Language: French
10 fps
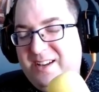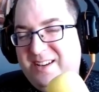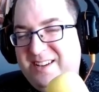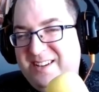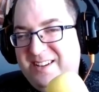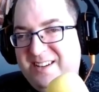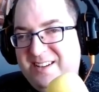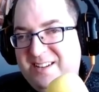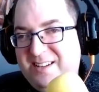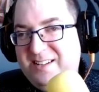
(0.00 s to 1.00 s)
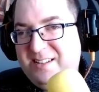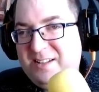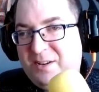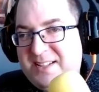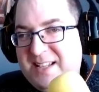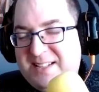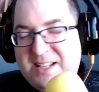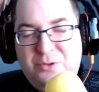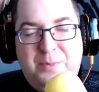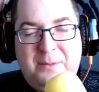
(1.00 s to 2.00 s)
Euh, ça,
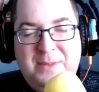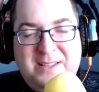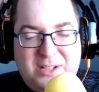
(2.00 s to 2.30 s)
nous permet,